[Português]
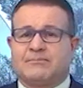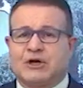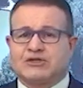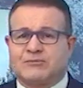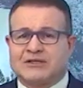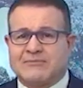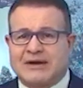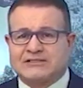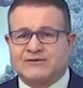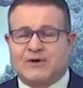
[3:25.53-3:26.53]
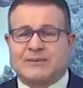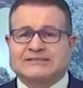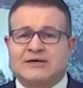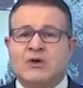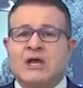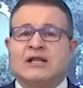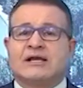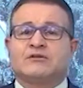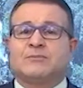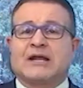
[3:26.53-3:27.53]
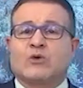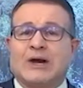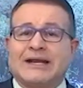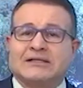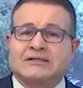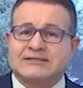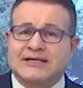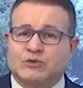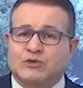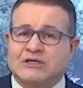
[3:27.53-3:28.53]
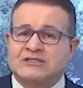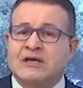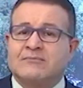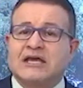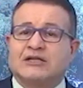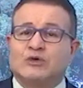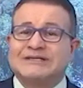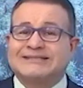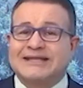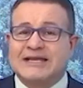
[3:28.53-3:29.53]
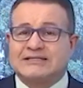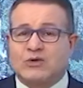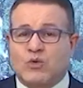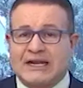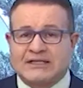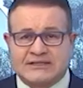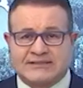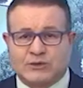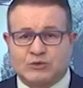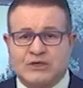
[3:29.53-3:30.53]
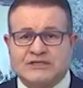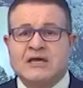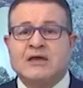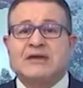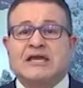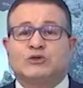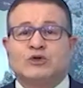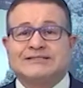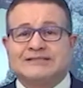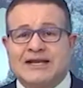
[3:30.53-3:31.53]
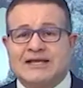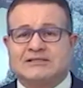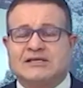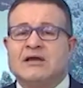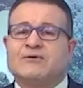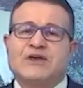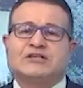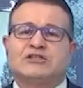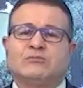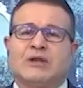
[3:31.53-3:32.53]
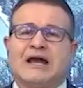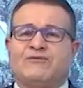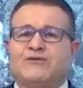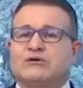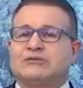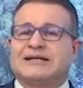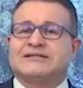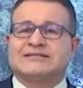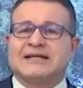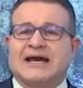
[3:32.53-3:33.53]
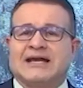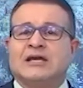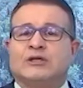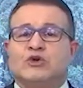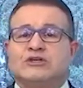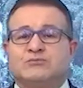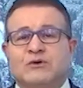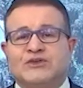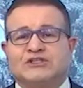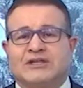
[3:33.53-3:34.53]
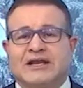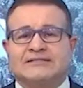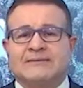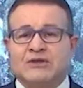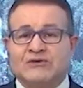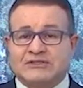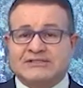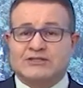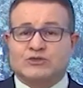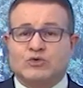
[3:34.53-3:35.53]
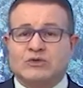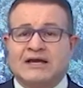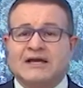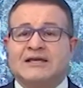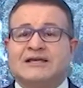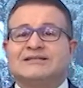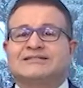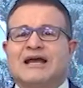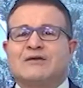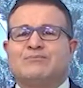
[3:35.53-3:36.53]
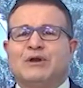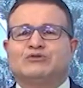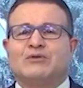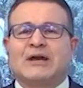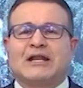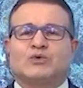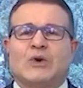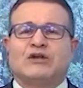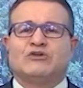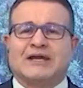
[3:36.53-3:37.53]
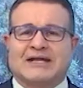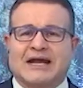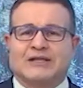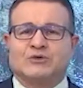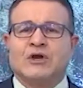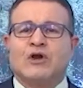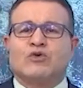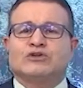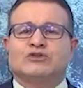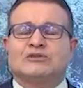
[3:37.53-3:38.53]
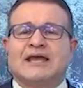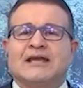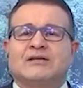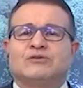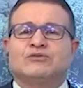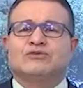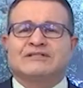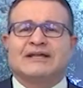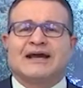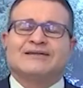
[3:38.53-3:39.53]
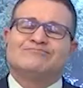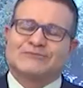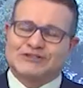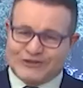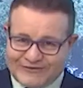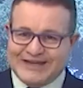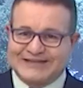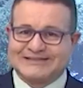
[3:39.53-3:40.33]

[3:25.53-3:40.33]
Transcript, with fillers: Pode obter mais informação ligando para 4002 6213, 4002 6213. Vestibular Faculdade Senai 2023. Você estuda e sai pronto para atuar no mercado. Curso técnico no Senai. Só vem.